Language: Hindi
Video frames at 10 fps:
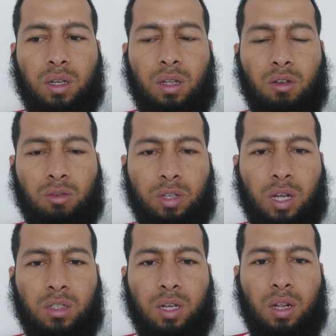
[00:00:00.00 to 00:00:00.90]
ये लोग
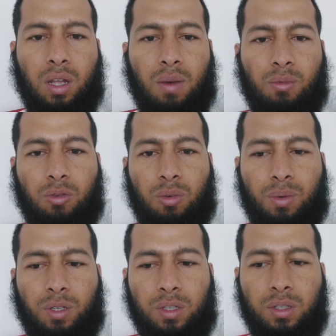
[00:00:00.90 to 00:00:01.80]
चार्ज करेंगे आप लोगों के
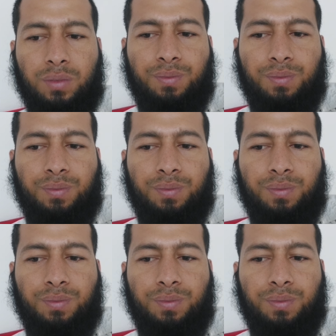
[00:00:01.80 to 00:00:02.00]
पैसे